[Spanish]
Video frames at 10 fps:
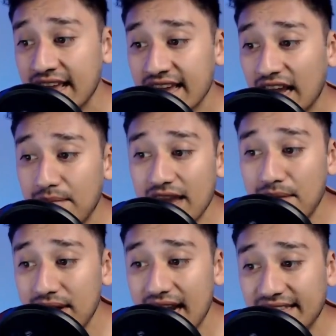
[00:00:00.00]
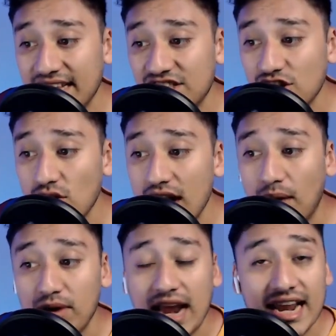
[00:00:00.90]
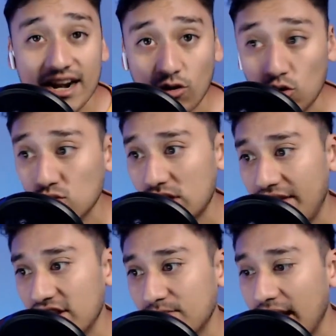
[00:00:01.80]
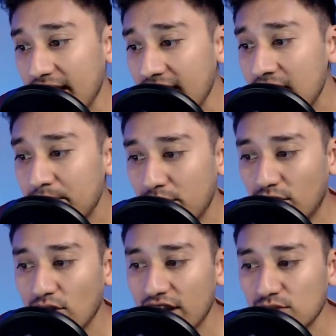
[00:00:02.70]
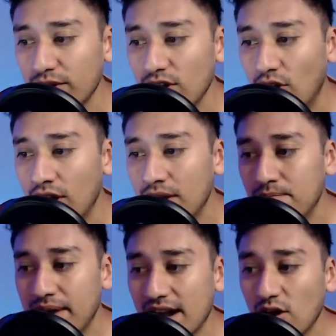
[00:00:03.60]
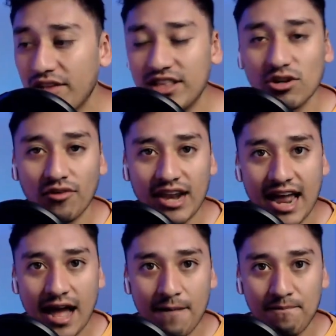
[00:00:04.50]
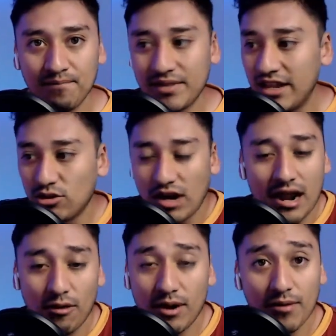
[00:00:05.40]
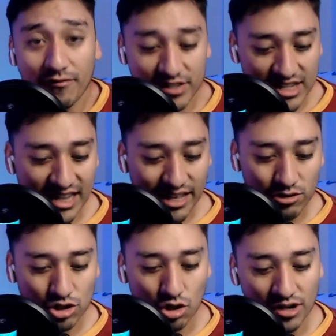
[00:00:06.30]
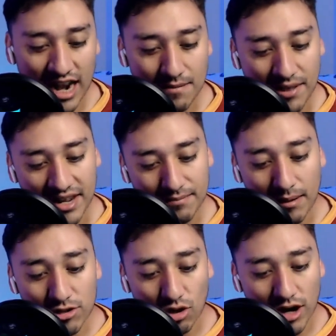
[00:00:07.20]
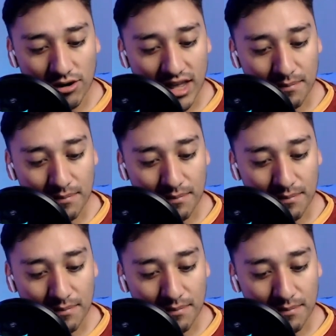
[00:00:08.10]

que me llamen la atención, la voy a leer con ustedes, ¿vale? Pero creo que es bueno verlo dentro de la, dentro de la web oficial de nuestro Real Madrid. Vamos con la rueda de